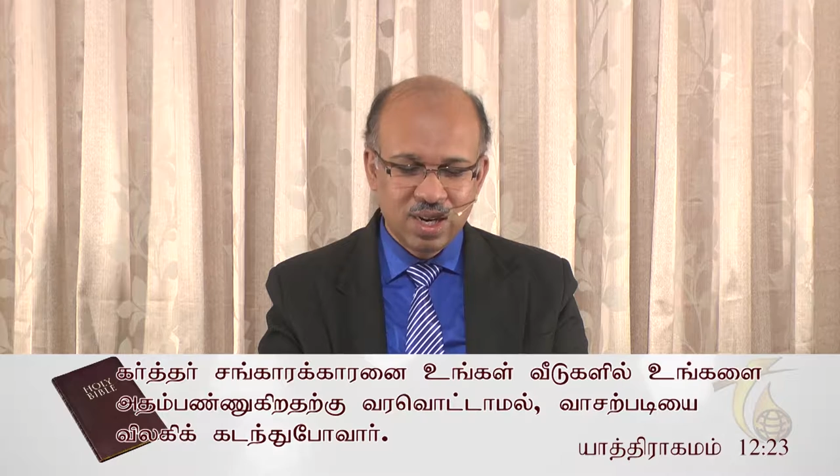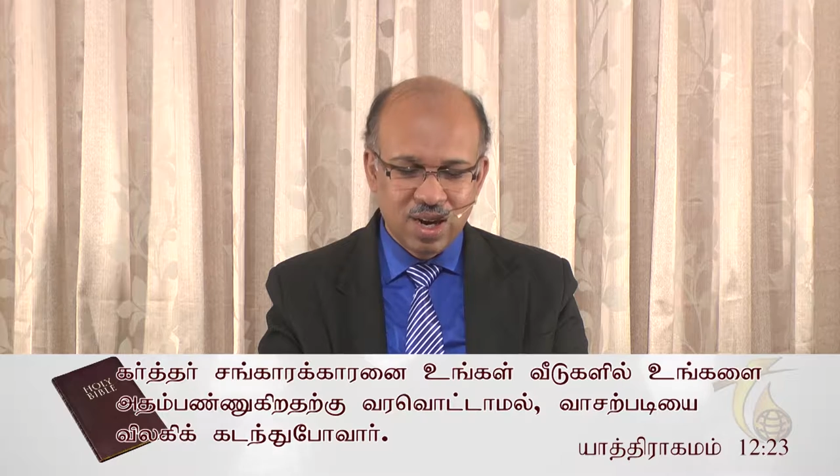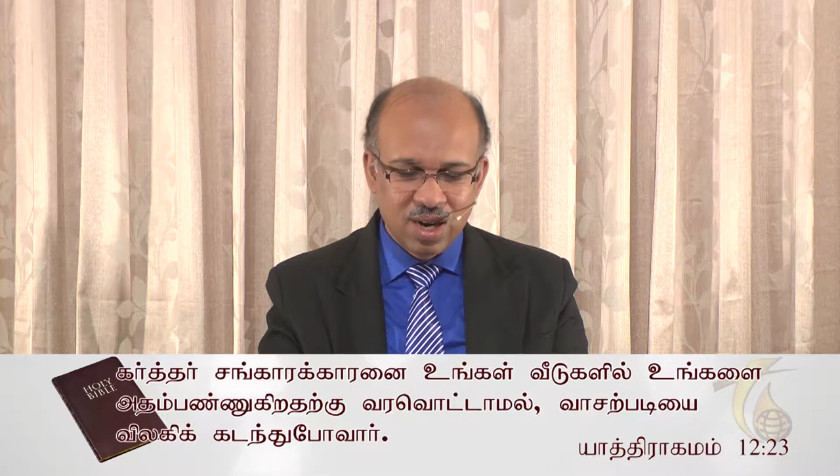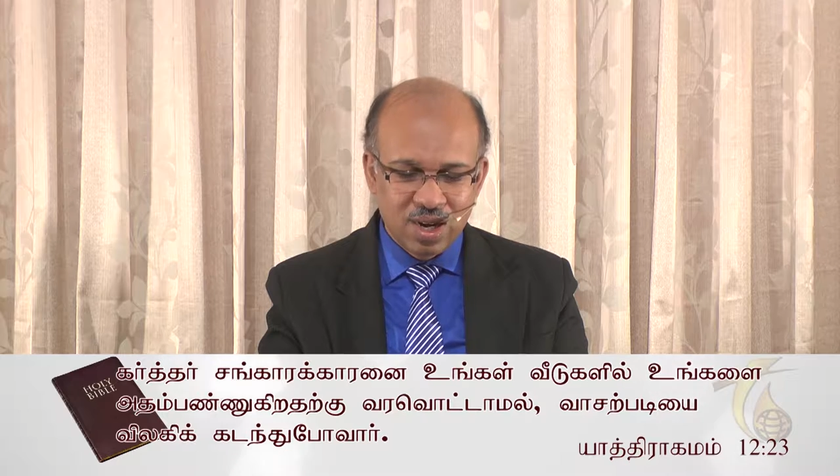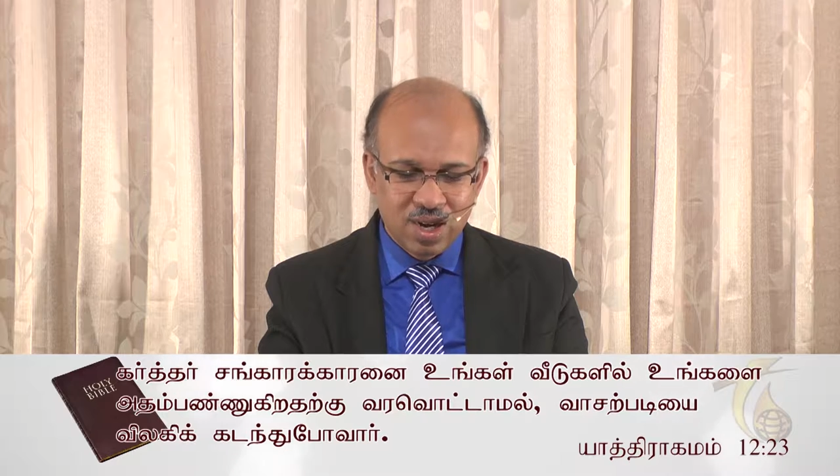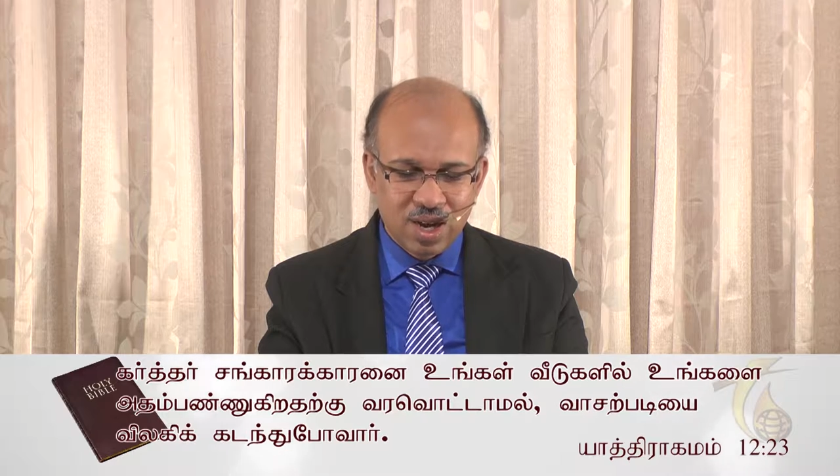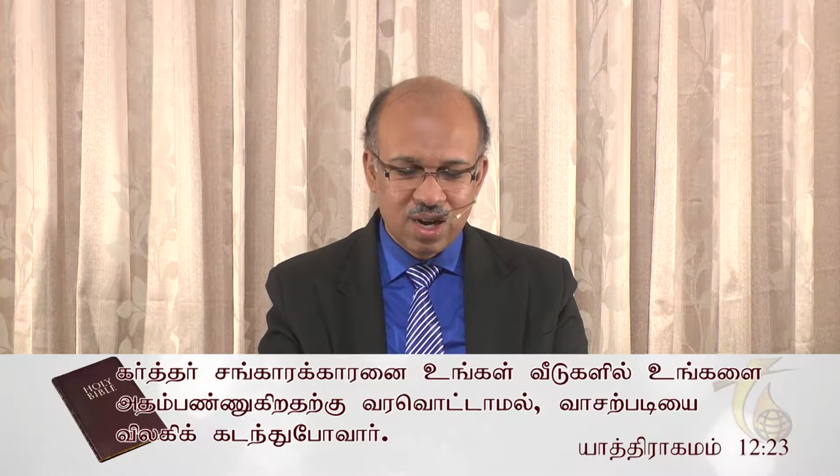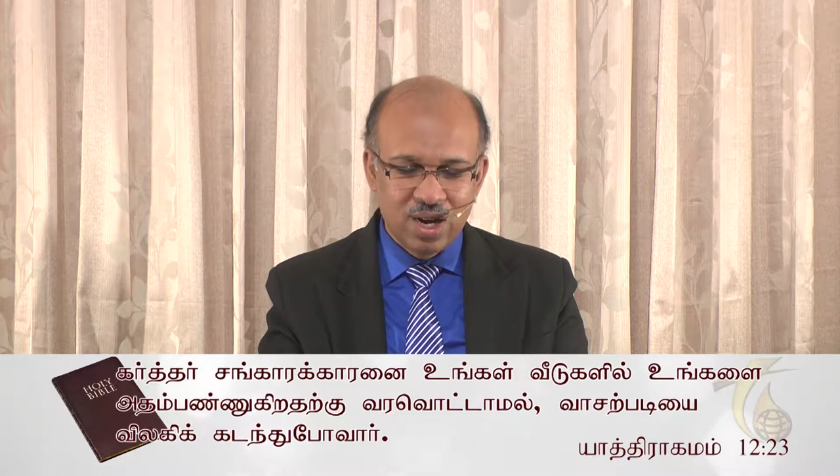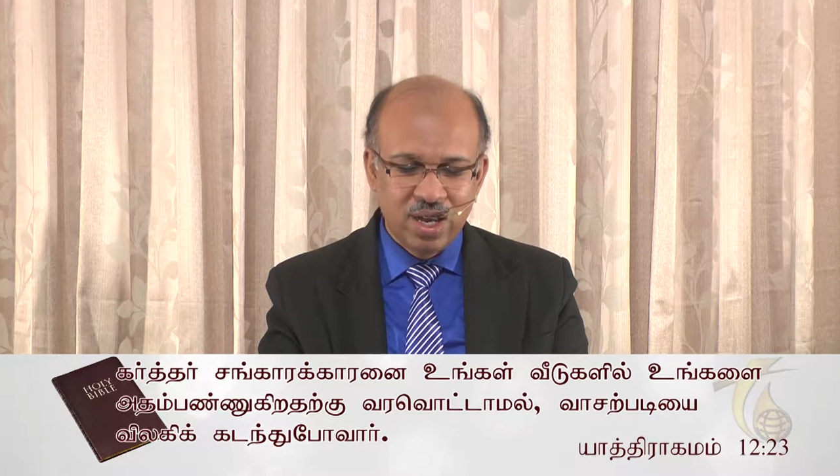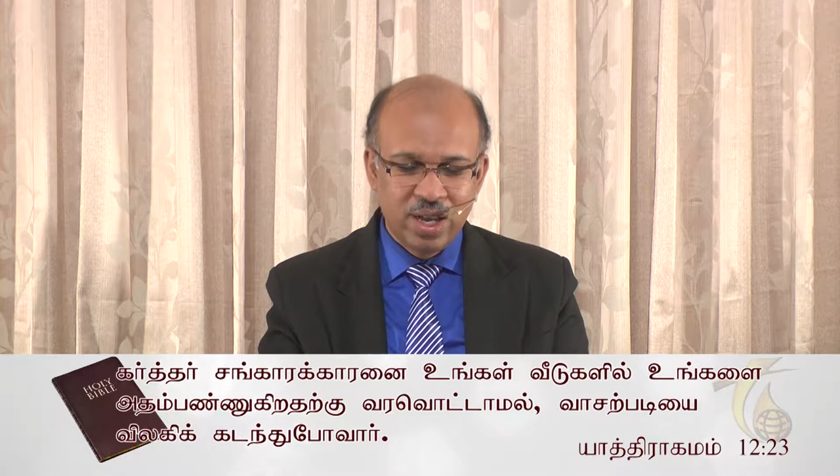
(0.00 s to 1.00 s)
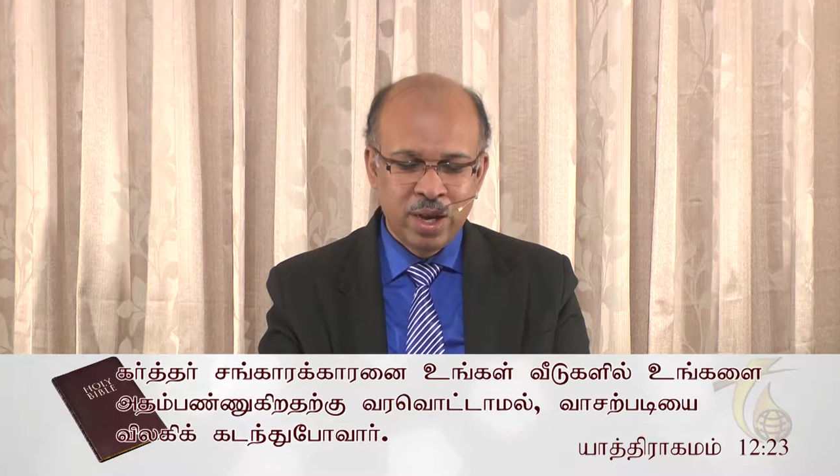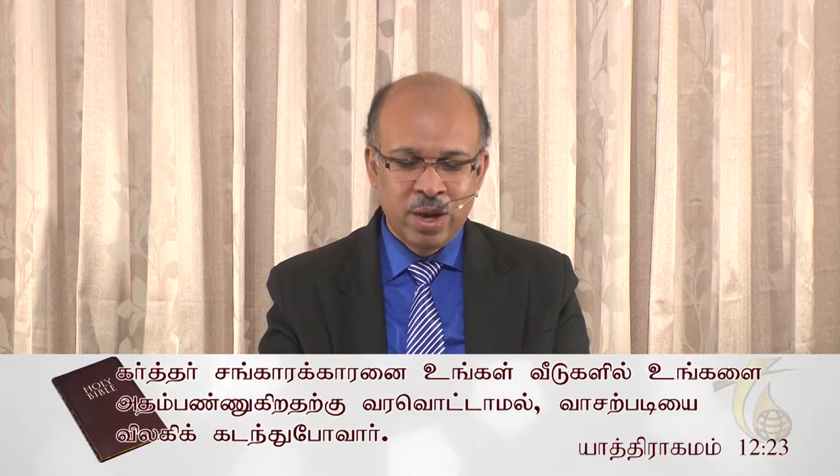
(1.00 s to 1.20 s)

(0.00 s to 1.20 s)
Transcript: சங்காரக்காரனை